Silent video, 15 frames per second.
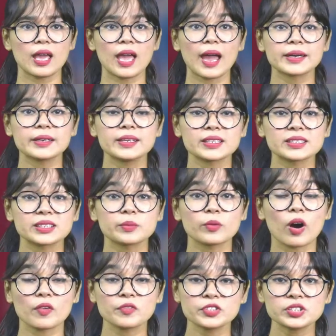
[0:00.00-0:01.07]
অ্যাডিডাসের
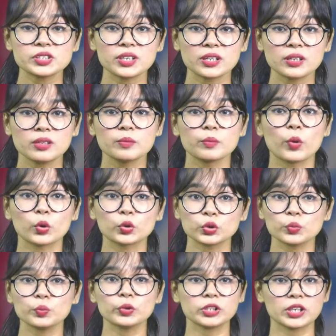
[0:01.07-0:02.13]
অফিসিয়াল
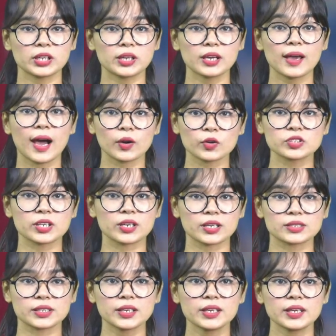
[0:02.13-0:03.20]
বক্তব্য থেকে আরও জানা
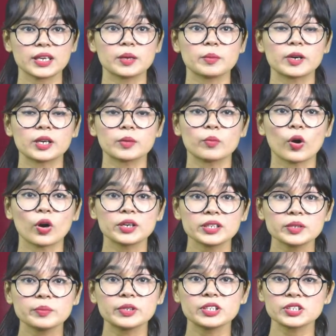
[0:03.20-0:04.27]
যায় এবারের বলটি
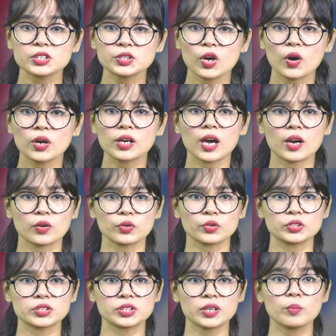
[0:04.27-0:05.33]
বিশেষ হওয়ার কারণ
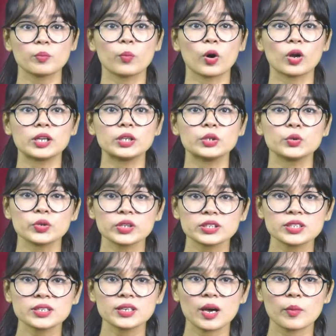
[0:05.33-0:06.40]
হচ্ছে
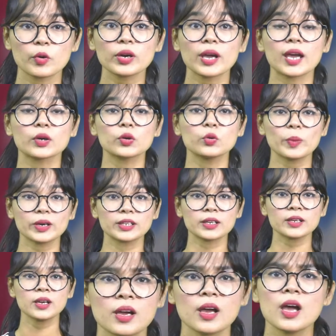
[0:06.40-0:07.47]
ইউরেথিন নামক এক উপাদান
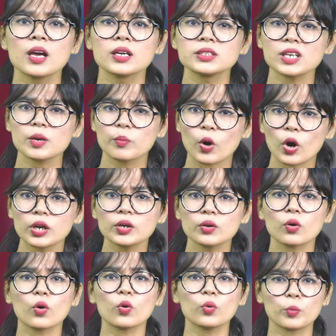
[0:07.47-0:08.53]
যা বলের
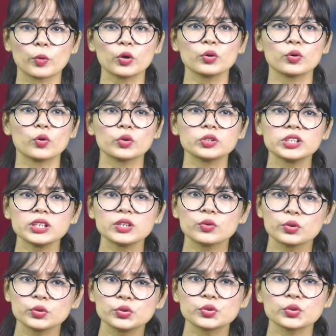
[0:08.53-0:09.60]
উপর অতি
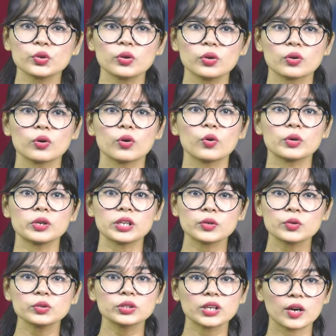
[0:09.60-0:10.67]
ক্ষুদ্র ও
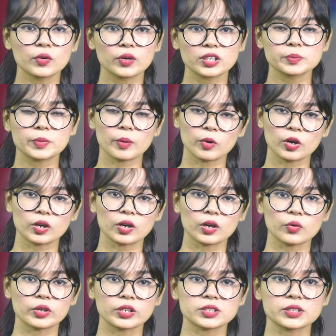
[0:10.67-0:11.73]
নিখুঁত কারুকাজ ব্যবহার করা
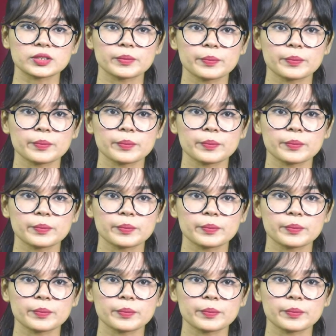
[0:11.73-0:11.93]
হয়েছে